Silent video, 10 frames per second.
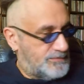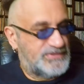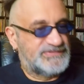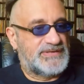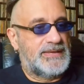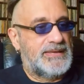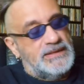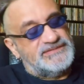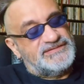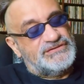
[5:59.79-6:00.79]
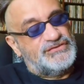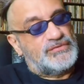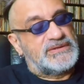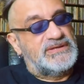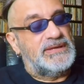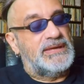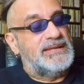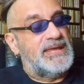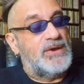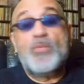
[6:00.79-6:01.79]
Pois é. Esse disco aqui,
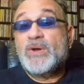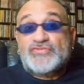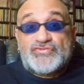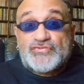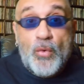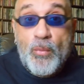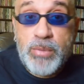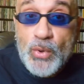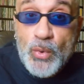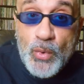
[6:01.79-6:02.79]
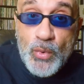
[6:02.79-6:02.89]
ele é um assombro.